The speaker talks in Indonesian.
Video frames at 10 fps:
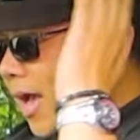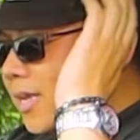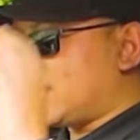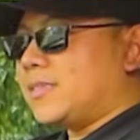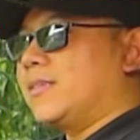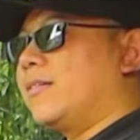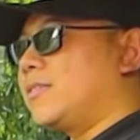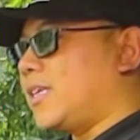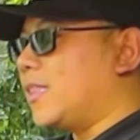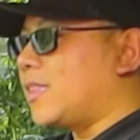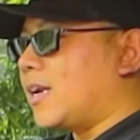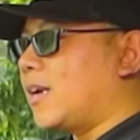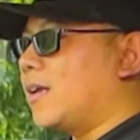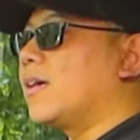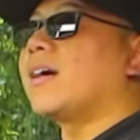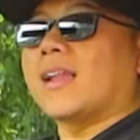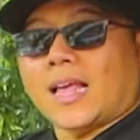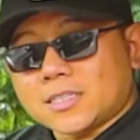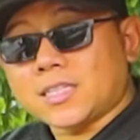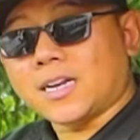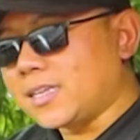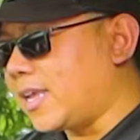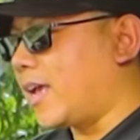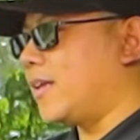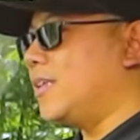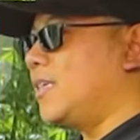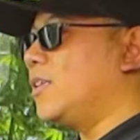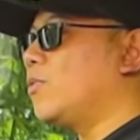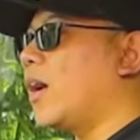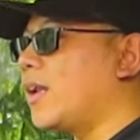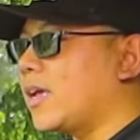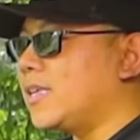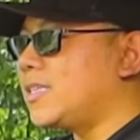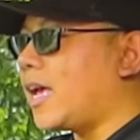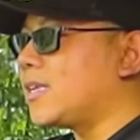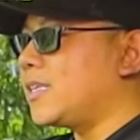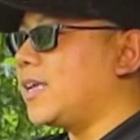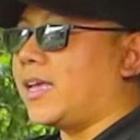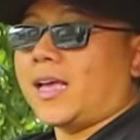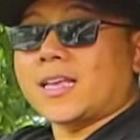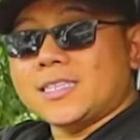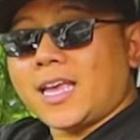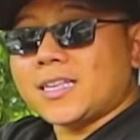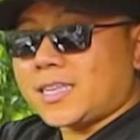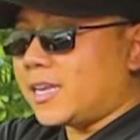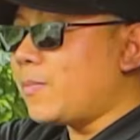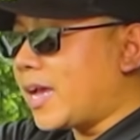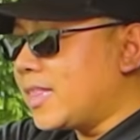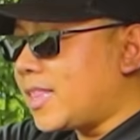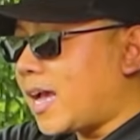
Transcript: bahas center clusternya. Di sini juga ada kisi AC-nya. Yang kisi AC di bagian